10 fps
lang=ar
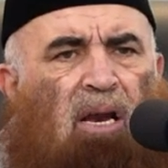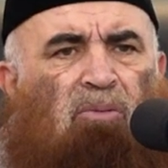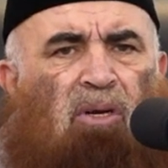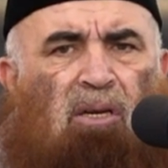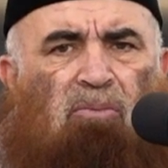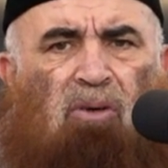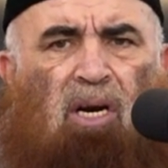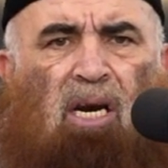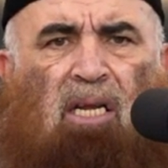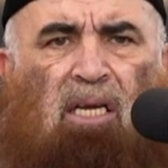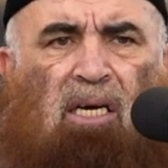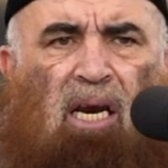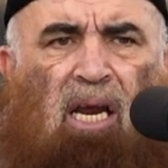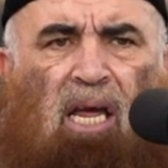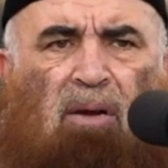المقيمون
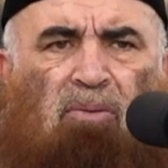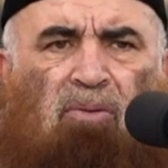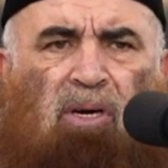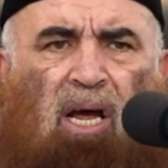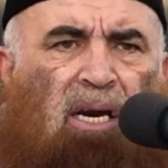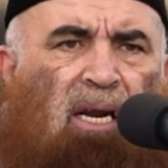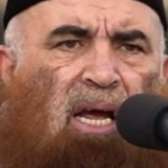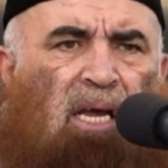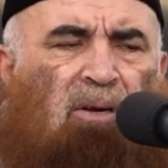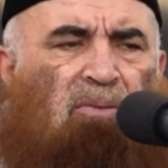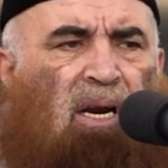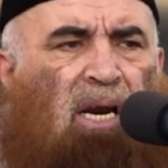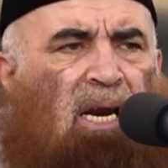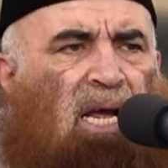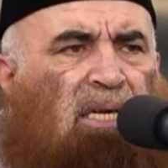الذين لا يبغون عنها
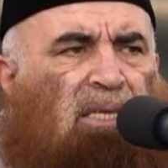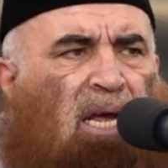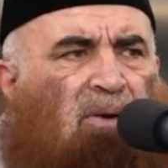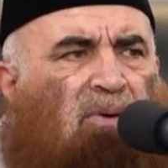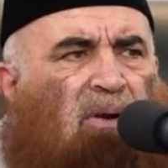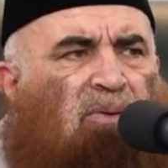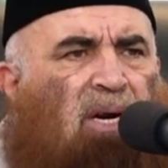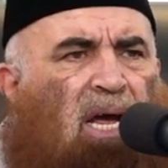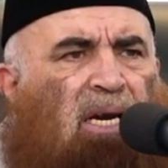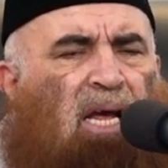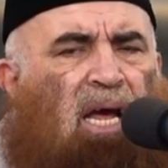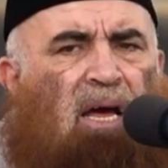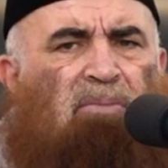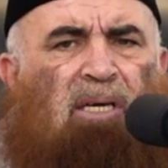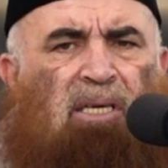حولا لا يتحولون
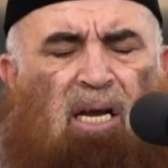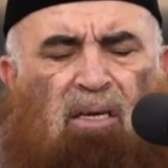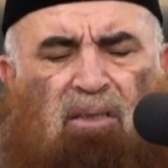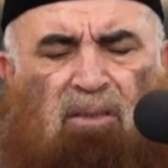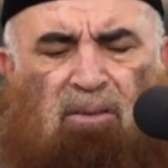عنها أبدا